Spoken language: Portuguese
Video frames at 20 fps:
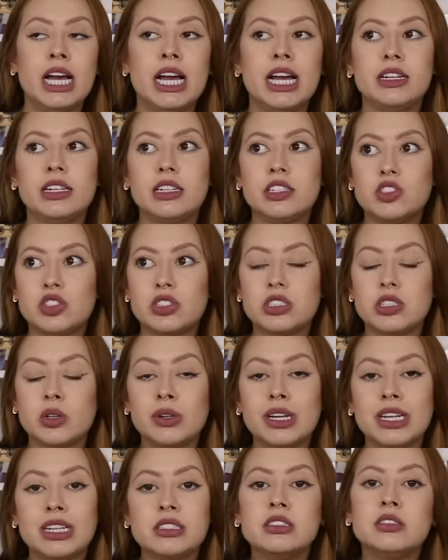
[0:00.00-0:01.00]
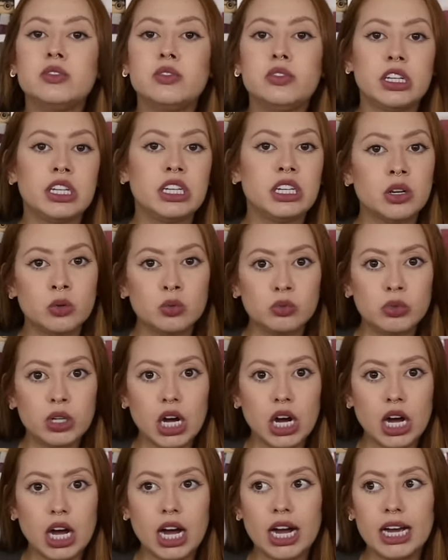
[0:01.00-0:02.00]
Eles diziam que eles viam
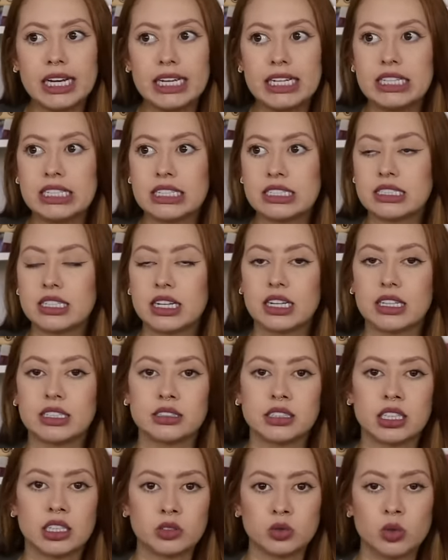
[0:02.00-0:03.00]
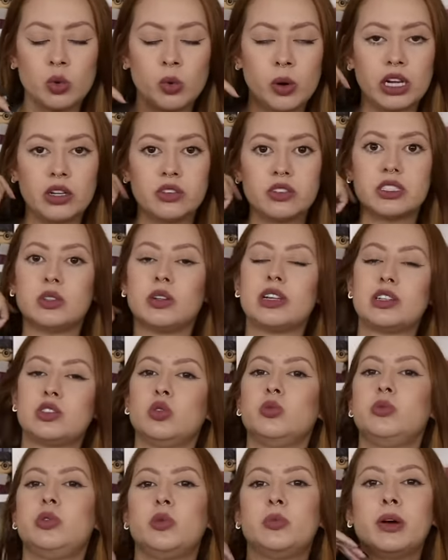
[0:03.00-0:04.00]
a Elisa andando com ela, fazendo ela
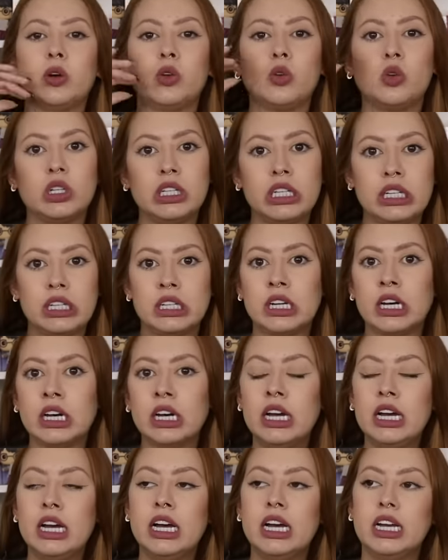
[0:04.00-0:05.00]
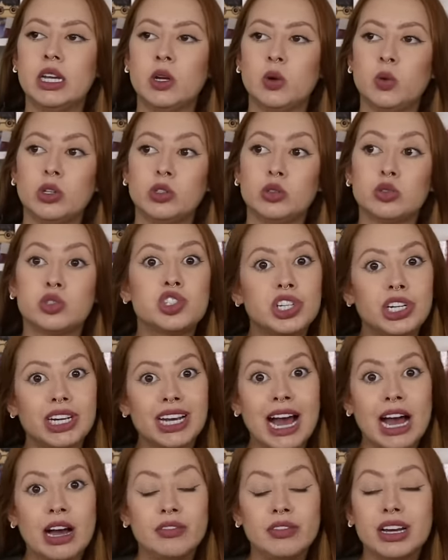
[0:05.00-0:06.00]
subir uma colina, enquanto
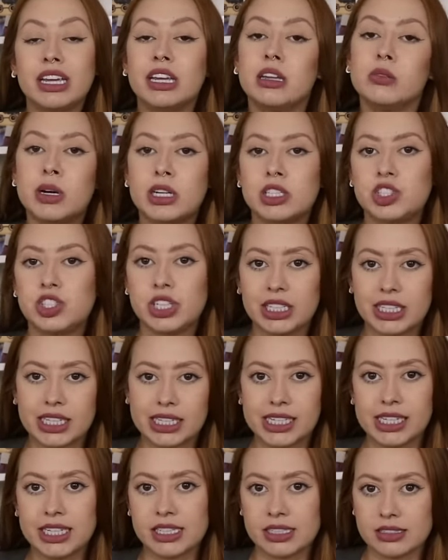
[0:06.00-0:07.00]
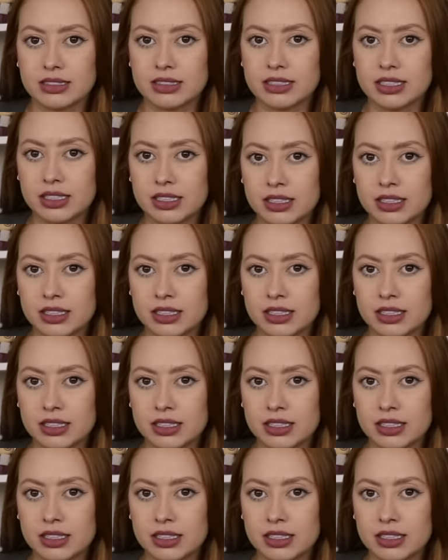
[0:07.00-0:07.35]
xingava e batia na criança.